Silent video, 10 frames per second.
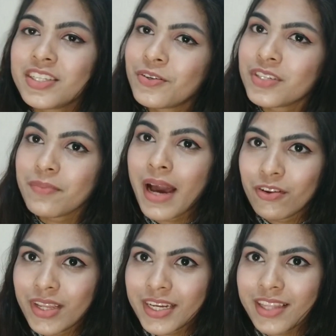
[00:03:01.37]
ভিডিওটি
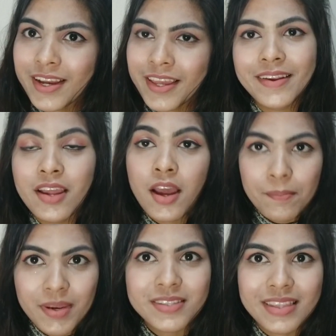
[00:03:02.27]
ভালো লেগে থাকে
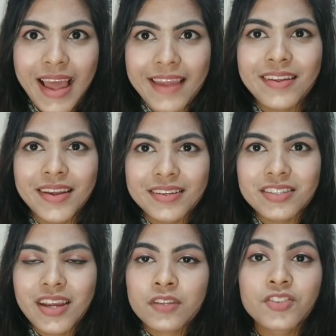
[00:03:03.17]
প্লিজ লাইক
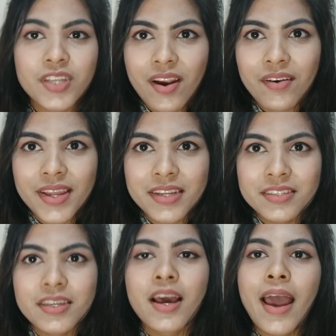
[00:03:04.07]
ইট শেয়ার
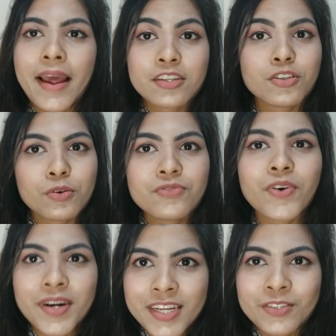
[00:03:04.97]
ইট অ্যান্ড ডোন্ট
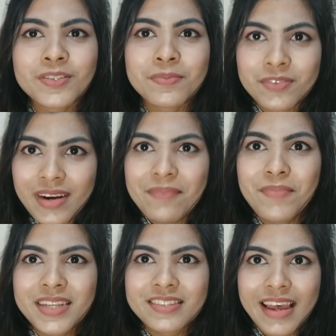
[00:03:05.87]
ফরগেট টু সাবস্ক্রাইব
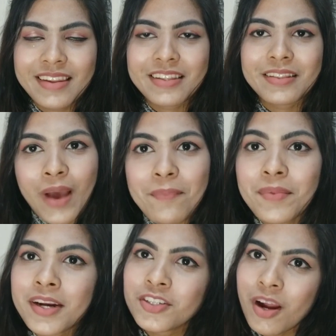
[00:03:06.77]
মাই চ্যানেল
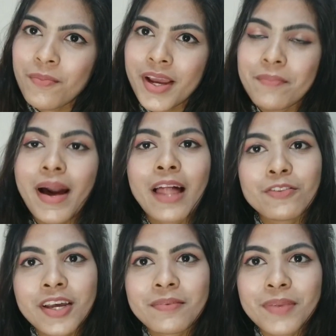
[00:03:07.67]
আপনারা সবাই
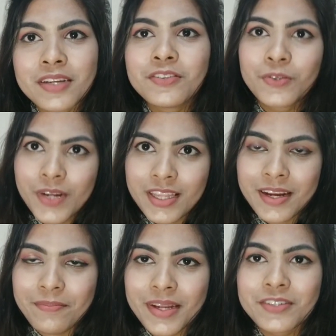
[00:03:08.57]
ভালো থাকবেন সুখে
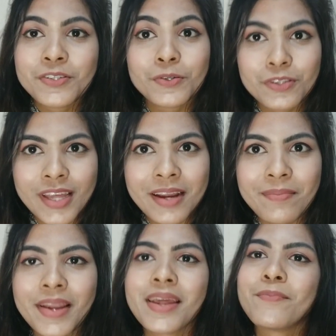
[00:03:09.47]
থাকবেন সুস্থ
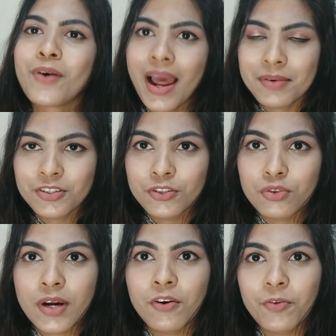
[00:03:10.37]
থাকবেন এবং আমার জন্য
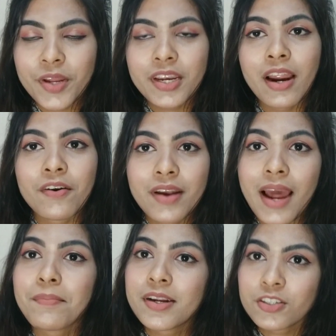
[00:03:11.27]
দোয়া করবেন কারণ
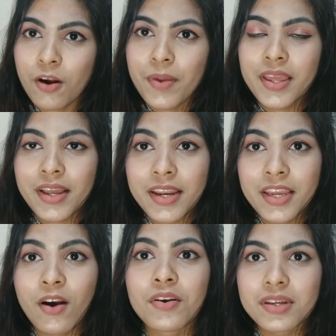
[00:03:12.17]
আমরা সবাই
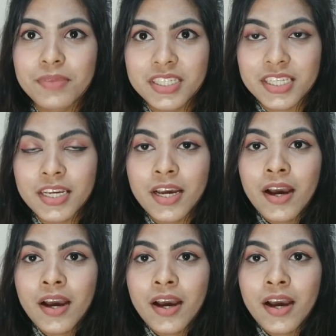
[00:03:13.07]
এখানে অনেক বেশি